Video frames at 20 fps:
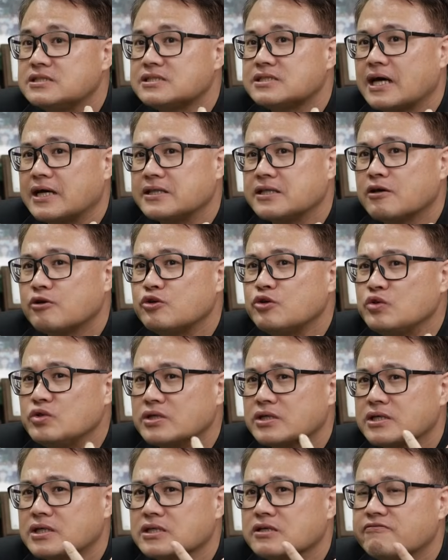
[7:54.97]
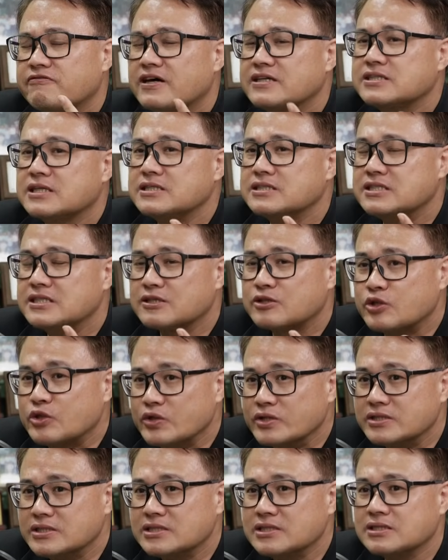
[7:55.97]
直谈到绿能可能发展一些
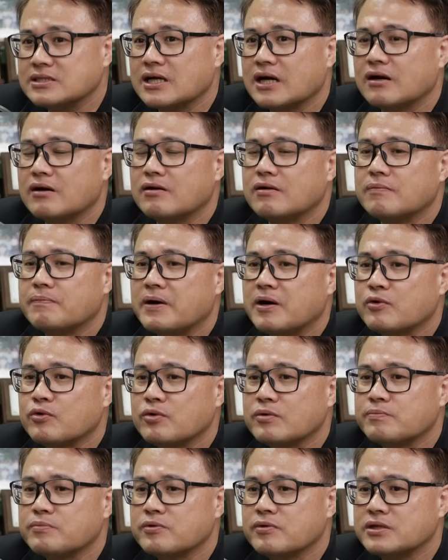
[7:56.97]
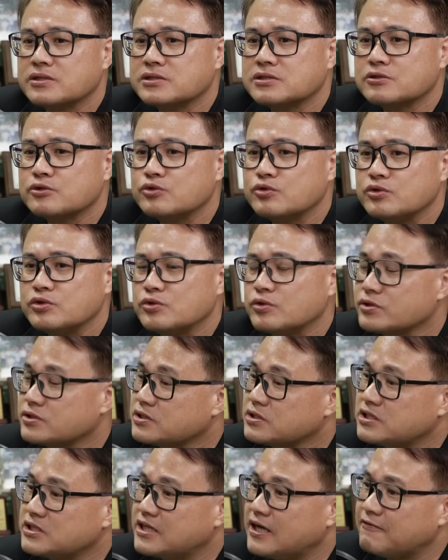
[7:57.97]
困境了哈，包括不管是陆域或
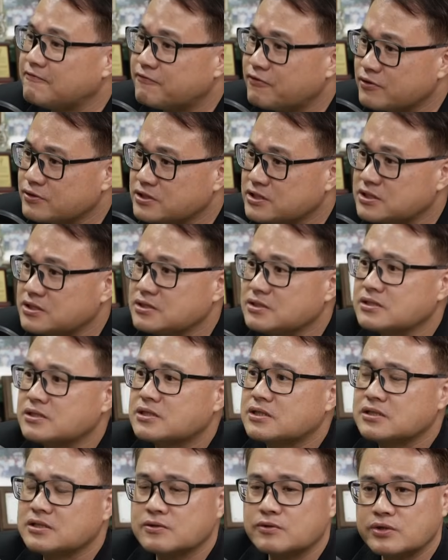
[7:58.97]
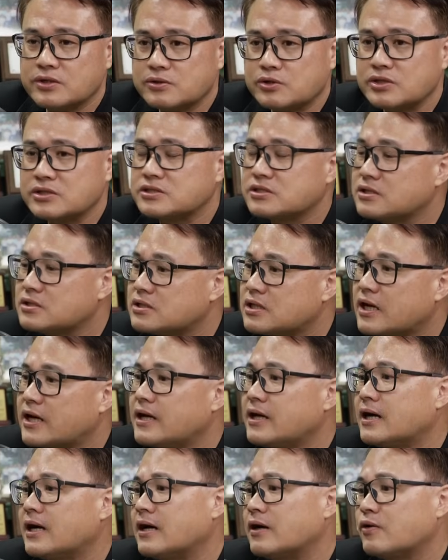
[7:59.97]
是离岸风机，可能会对生
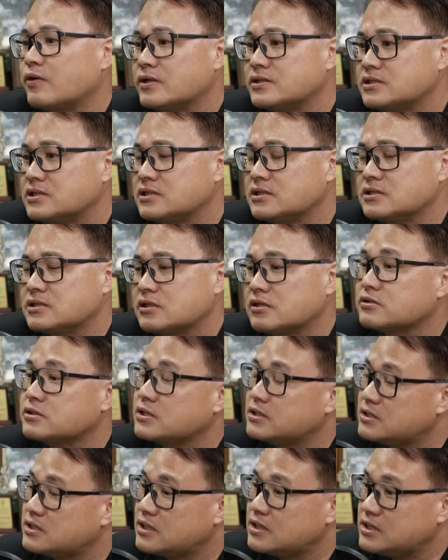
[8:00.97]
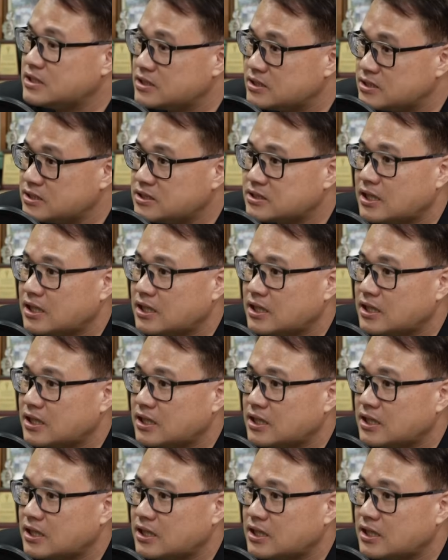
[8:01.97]
态啊、环境造成一些影